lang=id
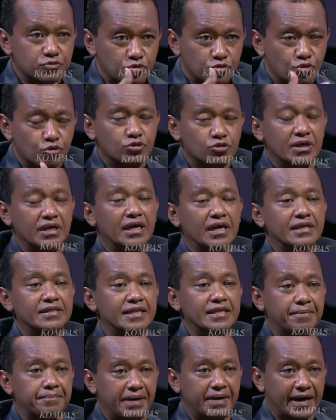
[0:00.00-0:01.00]
terus uh,
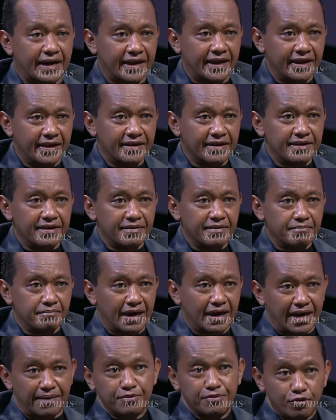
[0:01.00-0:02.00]
tiap hari
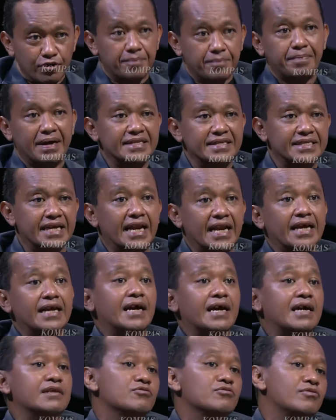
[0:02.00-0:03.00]
bahkan minggu depan saya
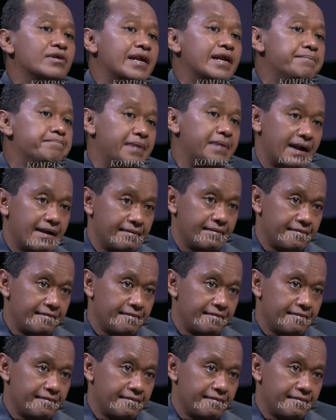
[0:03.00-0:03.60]
lagi akan turun ke Rempang.